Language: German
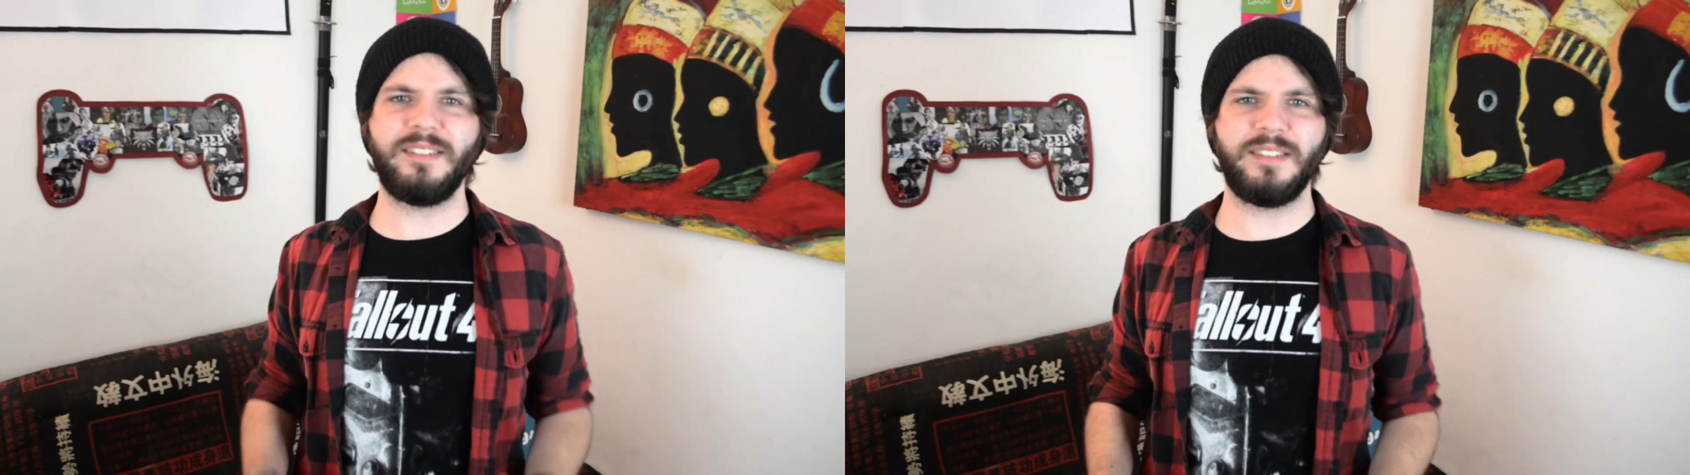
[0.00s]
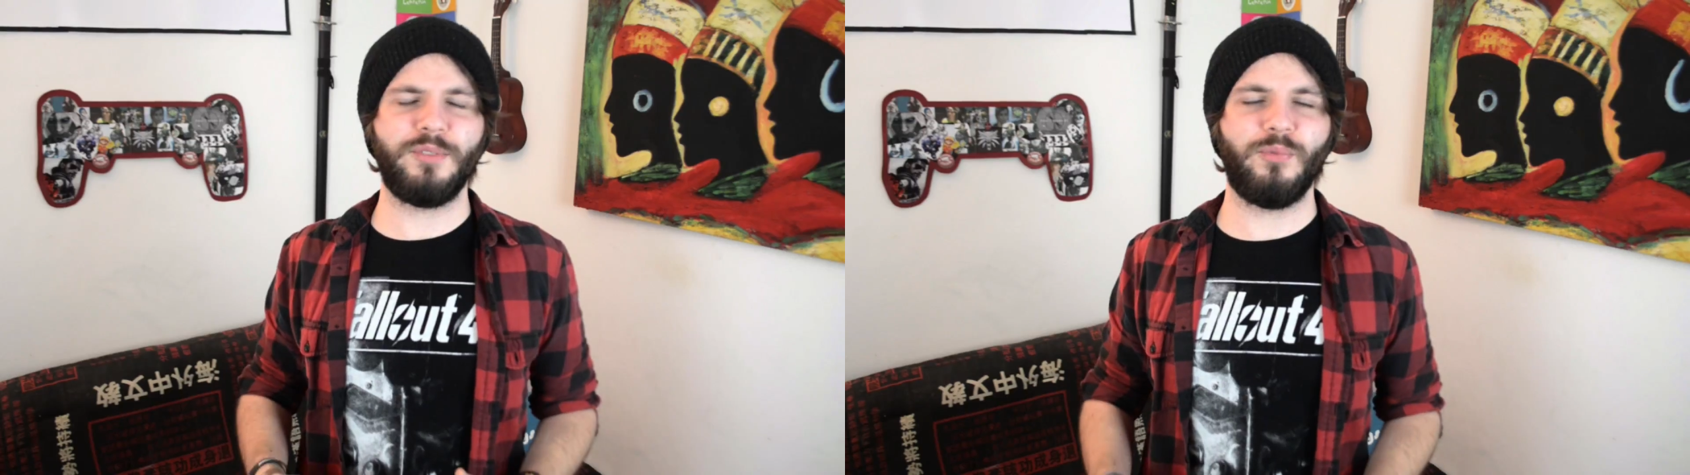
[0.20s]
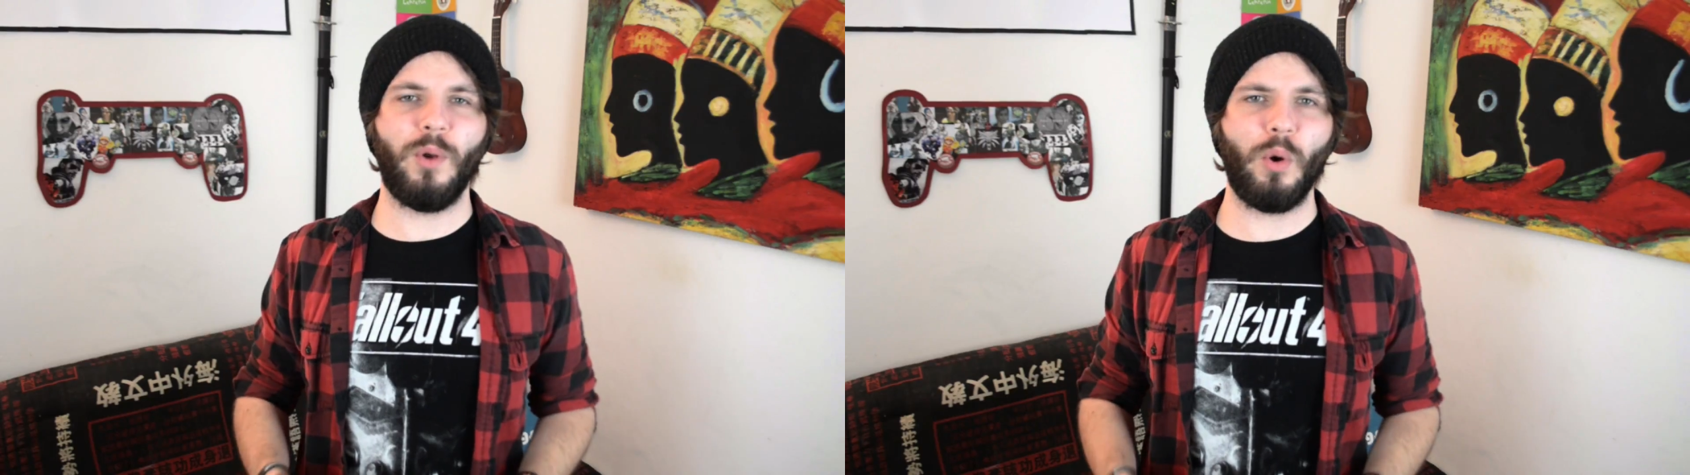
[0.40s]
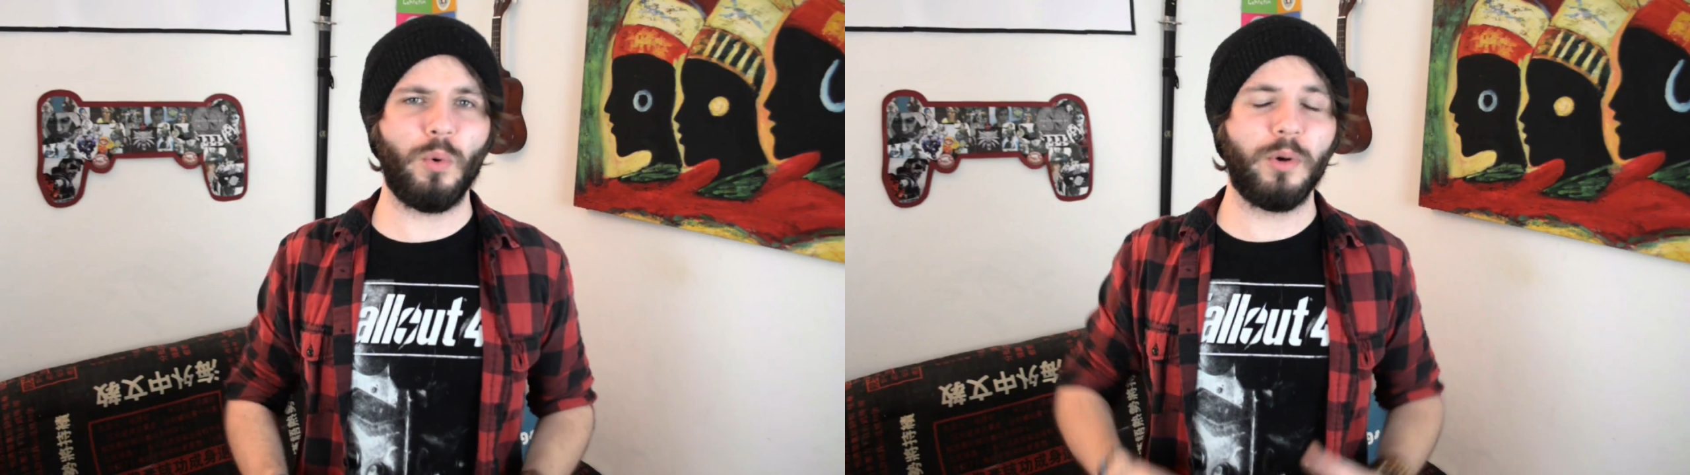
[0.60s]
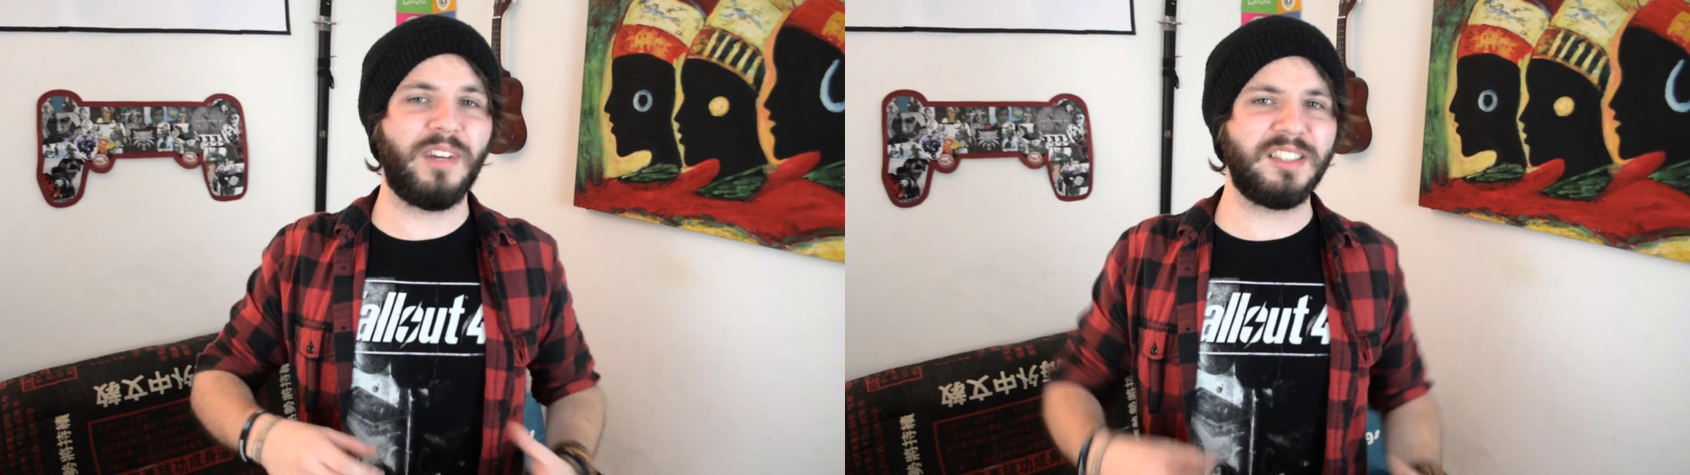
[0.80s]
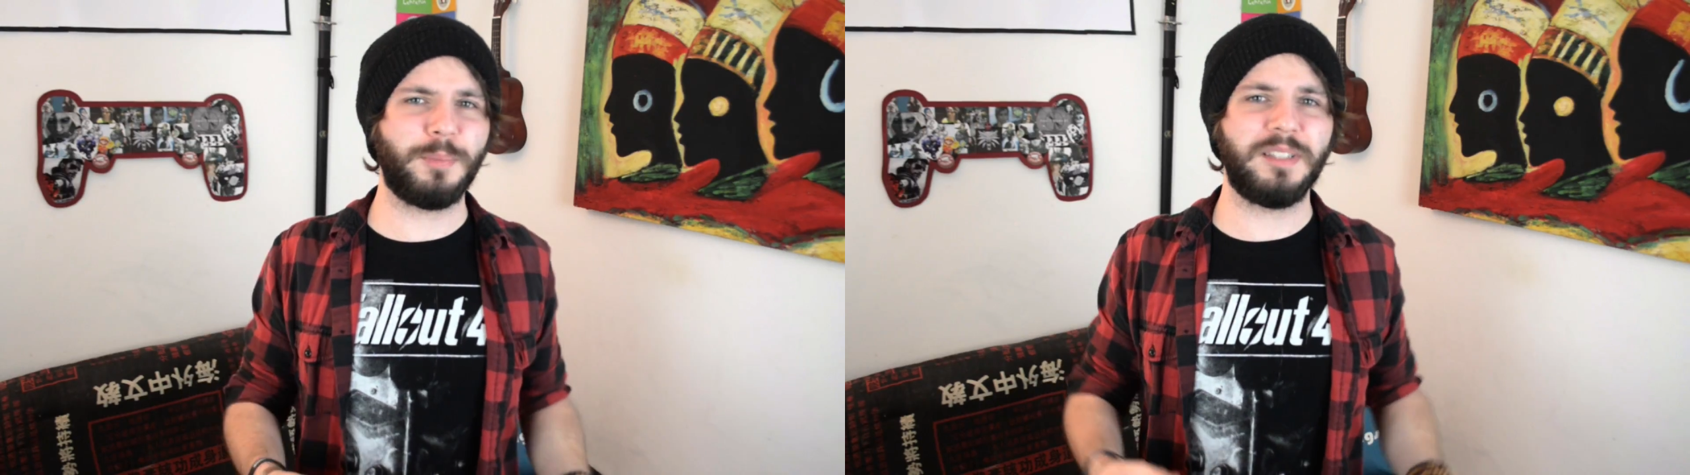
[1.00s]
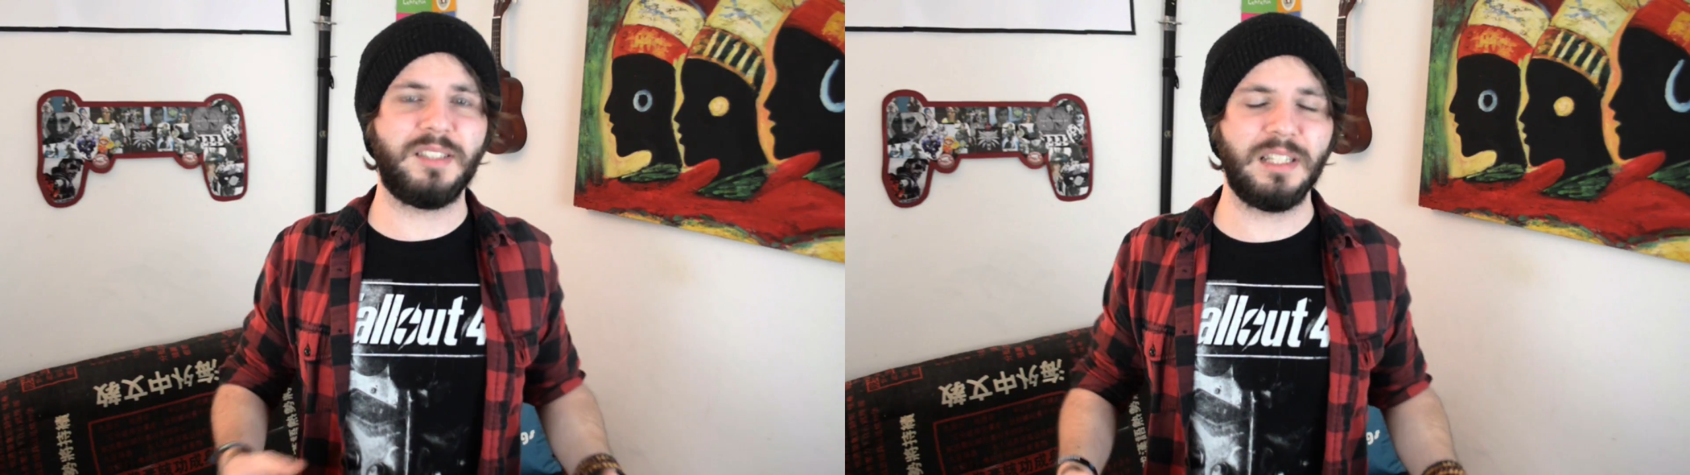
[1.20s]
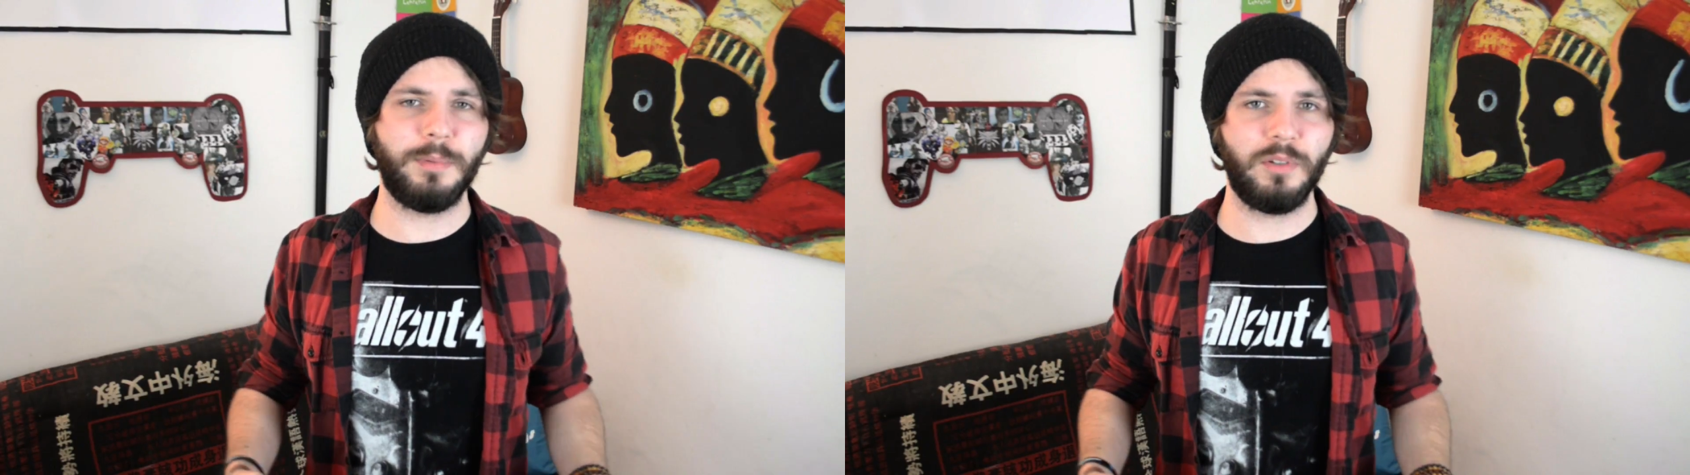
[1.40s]
sich Flow und was
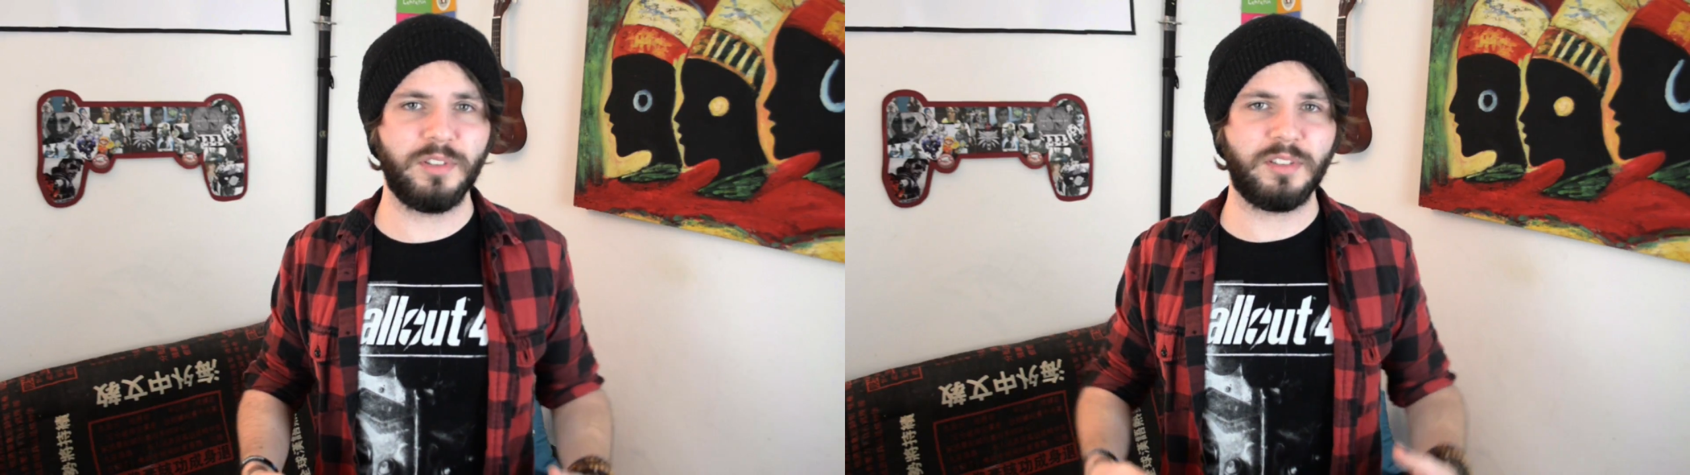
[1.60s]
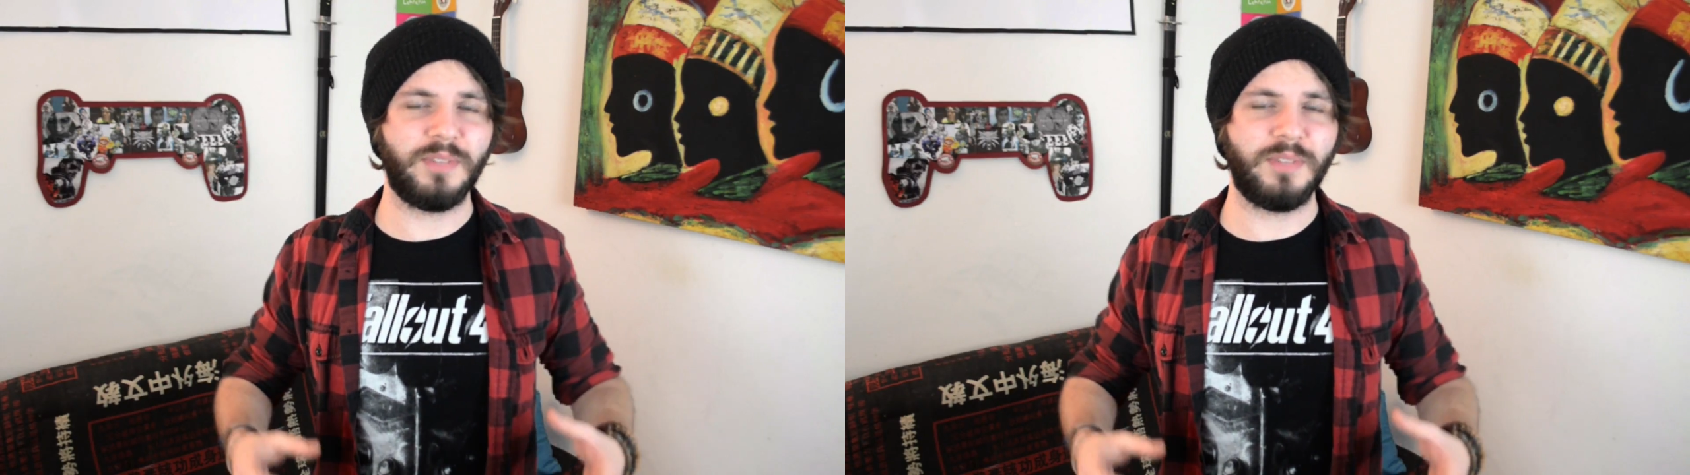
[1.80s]
passiert mit uns,